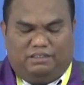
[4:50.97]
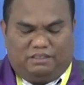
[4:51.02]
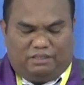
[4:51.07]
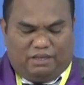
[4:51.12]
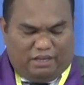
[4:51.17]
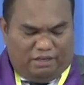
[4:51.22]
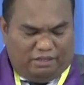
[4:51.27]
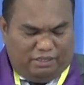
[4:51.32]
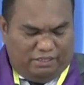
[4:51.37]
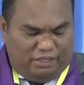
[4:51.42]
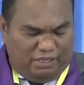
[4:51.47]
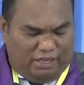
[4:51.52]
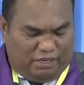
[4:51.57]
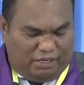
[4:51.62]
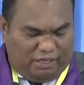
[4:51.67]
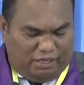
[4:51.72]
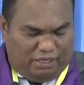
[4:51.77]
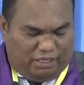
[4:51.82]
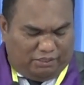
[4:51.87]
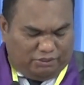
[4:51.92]
Dan ini
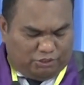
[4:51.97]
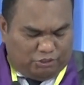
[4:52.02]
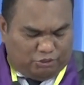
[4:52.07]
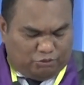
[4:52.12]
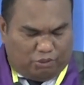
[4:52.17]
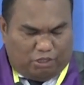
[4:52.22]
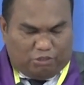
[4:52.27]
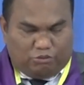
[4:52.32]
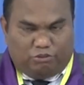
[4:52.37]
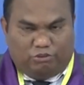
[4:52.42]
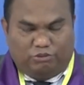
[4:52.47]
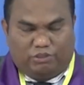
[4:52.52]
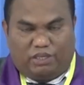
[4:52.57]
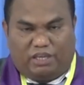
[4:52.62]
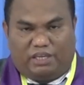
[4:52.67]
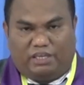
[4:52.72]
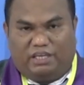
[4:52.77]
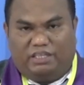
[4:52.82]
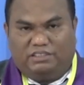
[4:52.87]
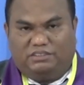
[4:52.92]
adalah sesuatu
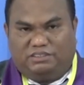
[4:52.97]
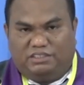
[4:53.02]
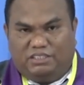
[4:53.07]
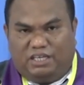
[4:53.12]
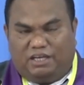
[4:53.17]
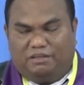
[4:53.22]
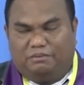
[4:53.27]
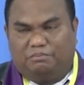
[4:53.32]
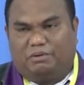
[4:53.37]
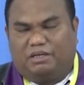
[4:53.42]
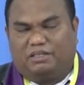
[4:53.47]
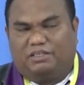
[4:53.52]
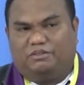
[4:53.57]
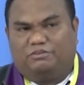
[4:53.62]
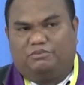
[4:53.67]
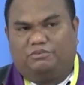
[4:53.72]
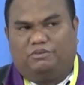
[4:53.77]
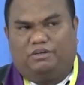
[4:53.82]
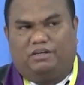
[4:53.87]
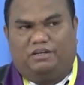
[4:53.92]
kekejian
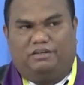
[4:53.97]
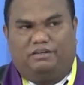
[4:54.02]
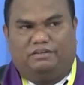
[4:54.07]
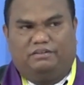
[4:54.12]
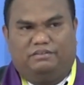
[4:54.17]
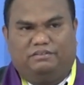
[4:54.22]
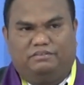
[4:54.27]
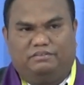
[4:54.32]
bagi Tuhan.